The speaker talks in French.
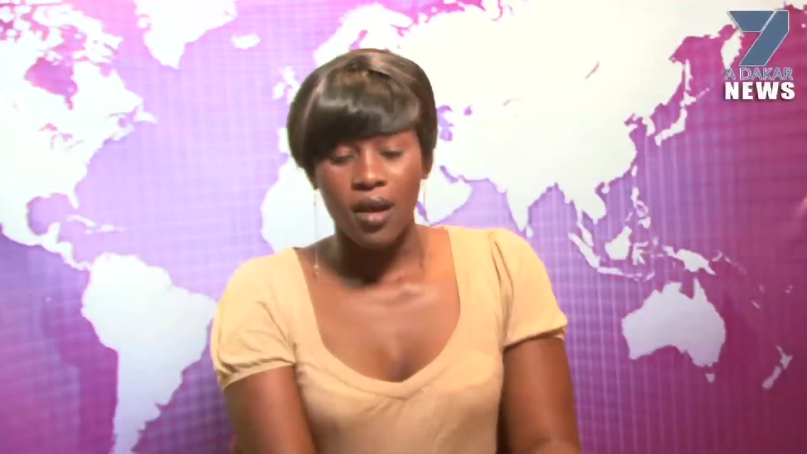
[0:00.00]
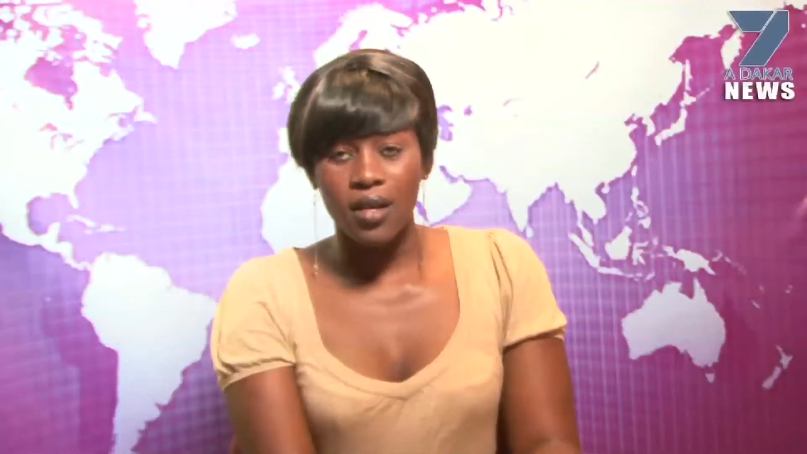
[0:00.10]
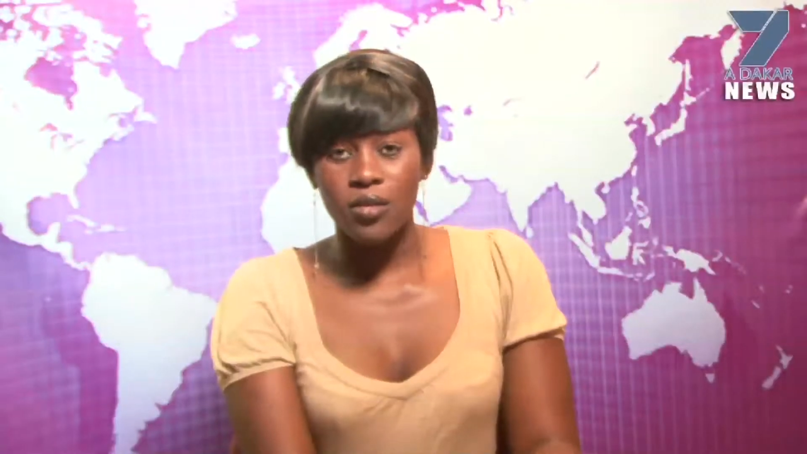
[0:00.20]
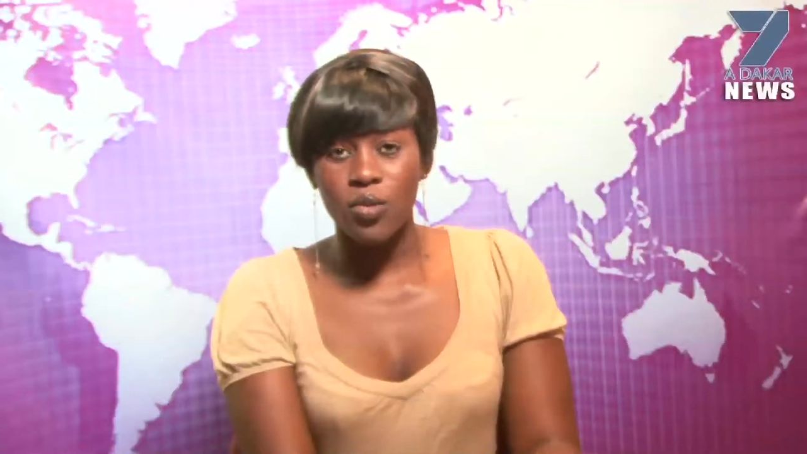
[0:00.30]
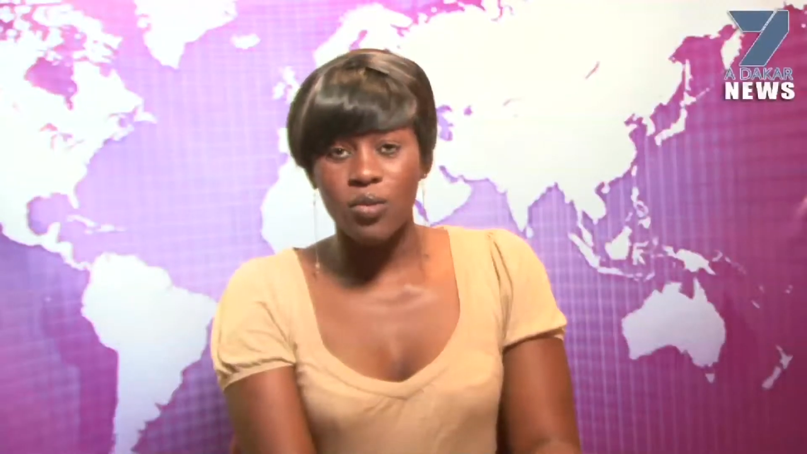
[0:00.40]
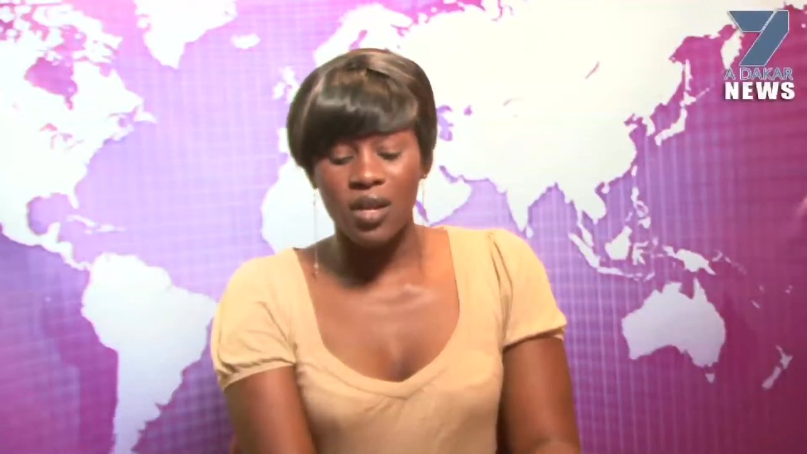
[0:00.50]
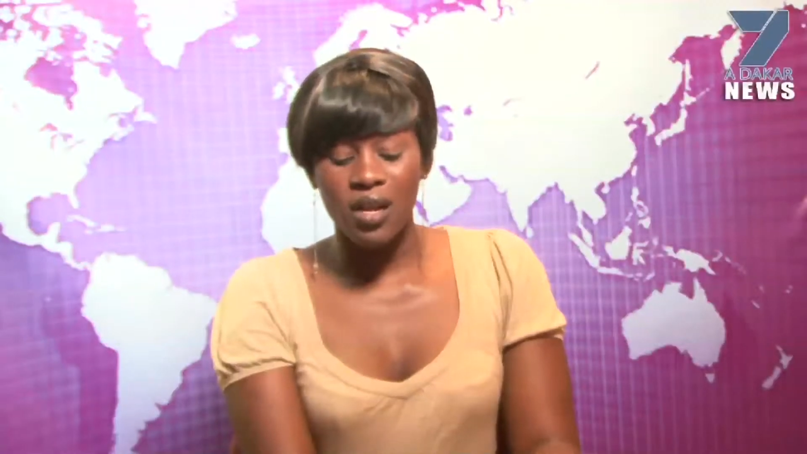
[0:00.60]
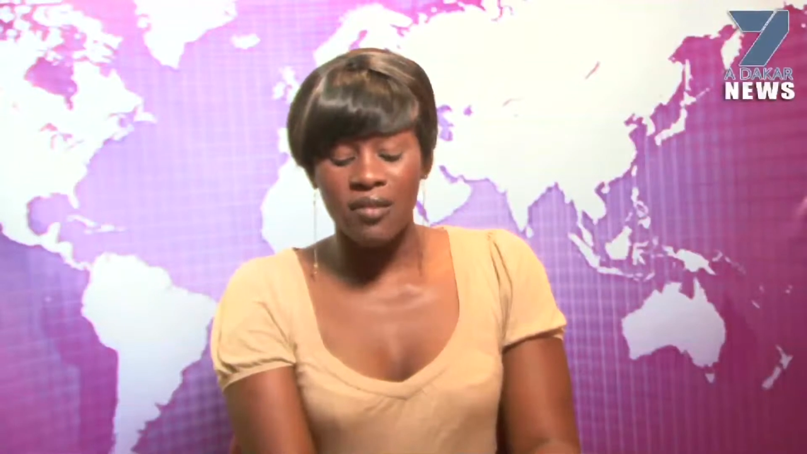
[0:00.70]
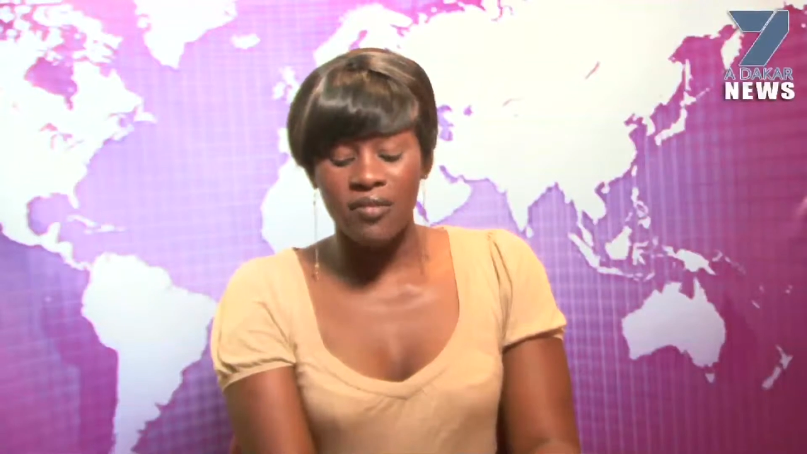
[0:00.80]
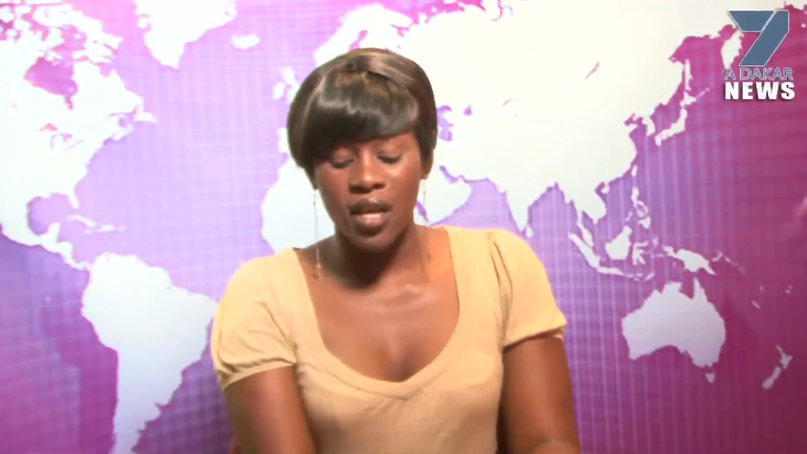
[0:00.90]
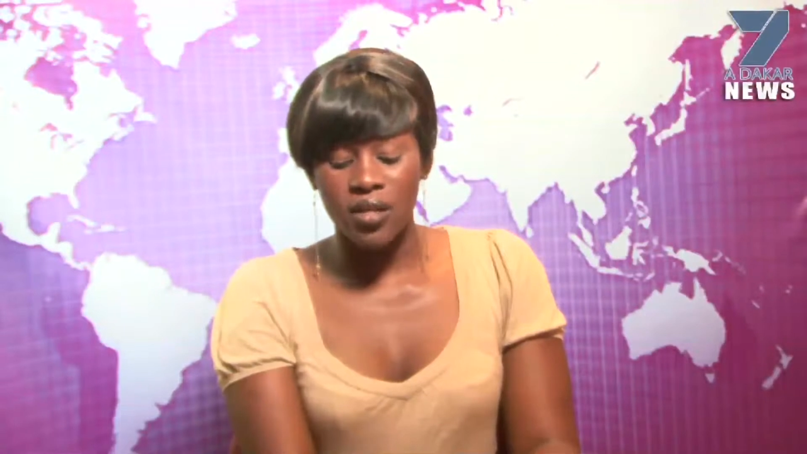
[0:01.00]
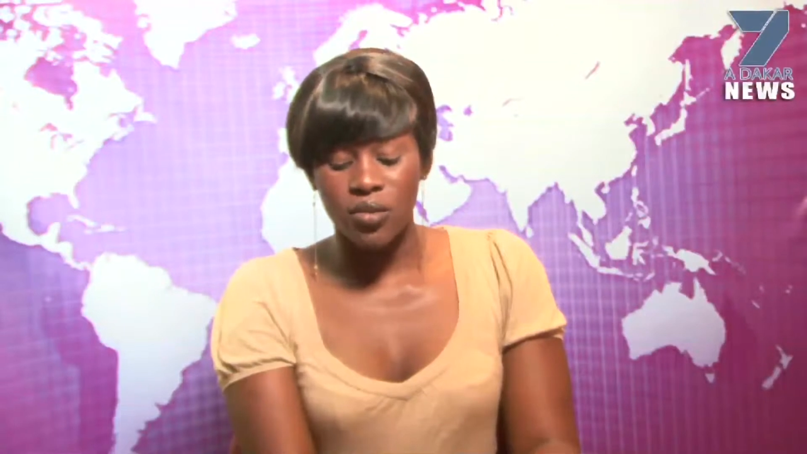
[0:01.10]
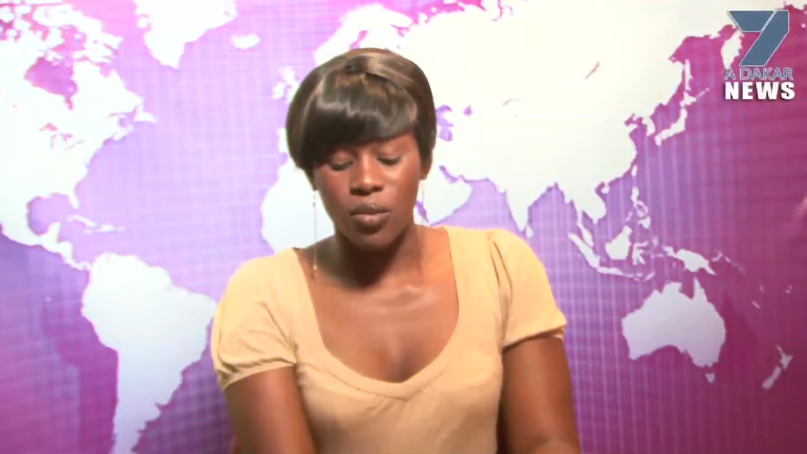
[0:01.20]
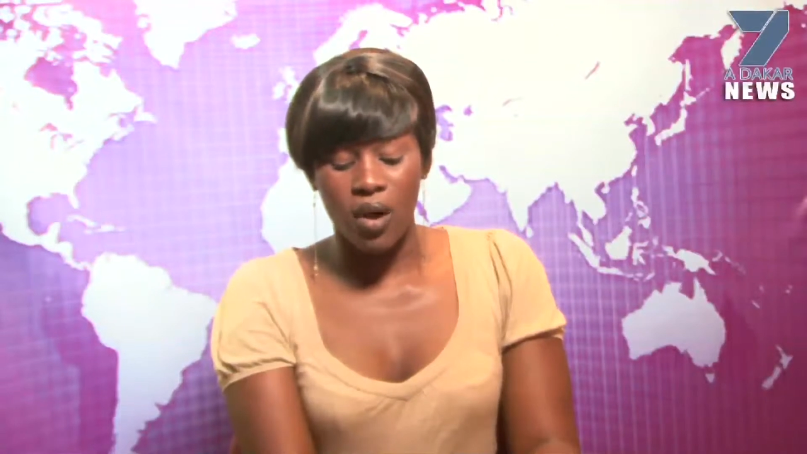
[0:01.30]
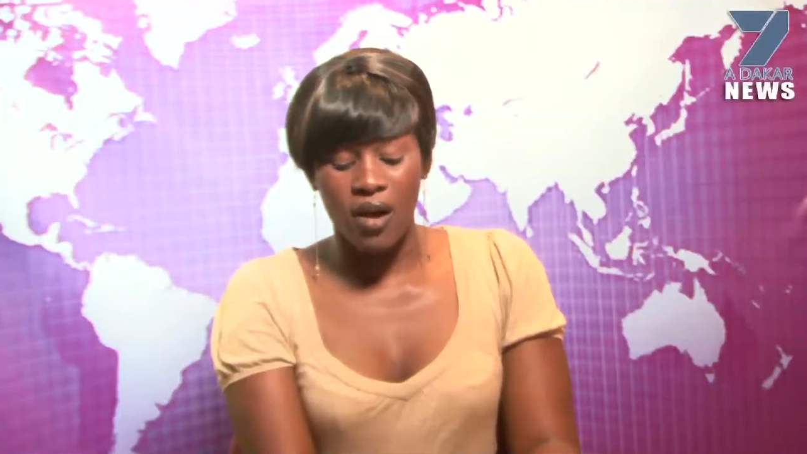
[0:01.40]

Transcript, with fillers: Restons dans l'aviation